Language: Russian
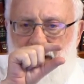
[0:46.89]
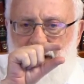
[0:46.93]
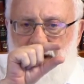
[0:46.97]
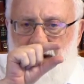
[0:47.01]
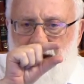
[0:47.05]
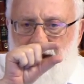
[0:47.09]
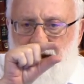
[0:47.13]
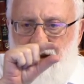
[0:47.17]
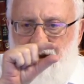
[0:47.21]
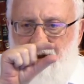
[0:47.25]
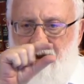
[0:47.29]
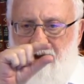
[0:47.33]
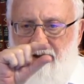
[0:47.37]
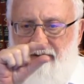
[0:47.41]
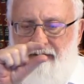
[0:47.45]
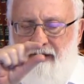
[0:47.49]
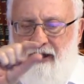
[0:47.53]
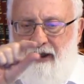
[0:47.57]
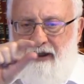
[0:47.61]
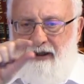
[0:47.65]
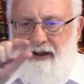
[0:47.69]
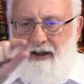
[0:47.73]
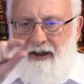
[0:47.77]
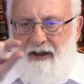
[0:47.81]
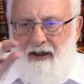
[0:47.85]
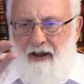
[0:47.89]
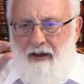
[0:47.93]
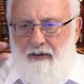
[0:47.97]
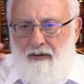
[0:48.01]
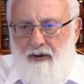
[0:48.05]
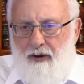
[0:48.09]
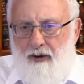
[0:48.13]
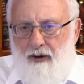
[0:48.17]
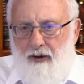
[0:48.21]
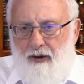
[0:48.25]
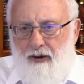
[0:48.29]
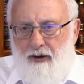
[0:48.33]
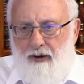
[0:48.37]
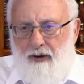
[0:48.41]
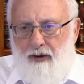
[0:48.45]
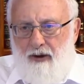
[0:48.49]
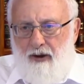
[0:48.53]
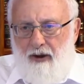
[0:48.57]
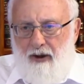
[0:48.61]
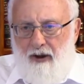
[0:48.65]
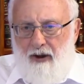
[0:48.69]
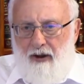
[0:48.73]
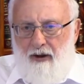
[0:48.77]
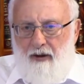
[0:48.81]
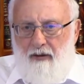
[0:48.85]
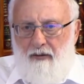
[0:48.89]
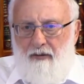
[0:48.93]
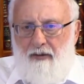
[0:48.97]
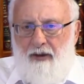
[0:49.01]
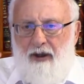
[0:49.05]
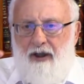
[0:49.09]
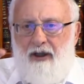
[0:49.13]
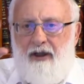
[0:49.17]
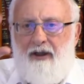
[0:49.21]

Израиль — это некий,